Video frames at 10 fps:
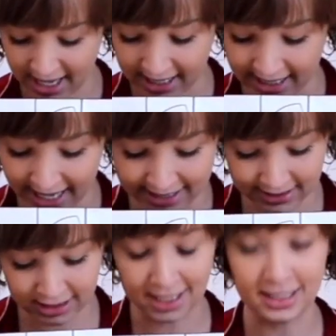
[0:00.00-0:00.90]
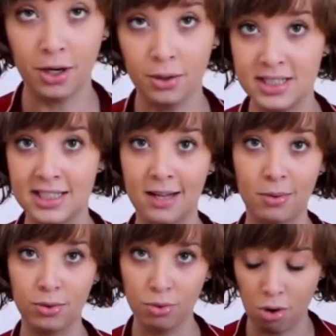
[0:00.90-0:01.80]
E esse já tem um
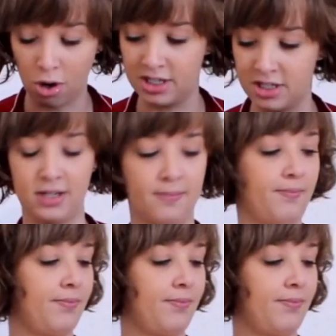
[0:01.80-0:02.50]
exemplo do corte.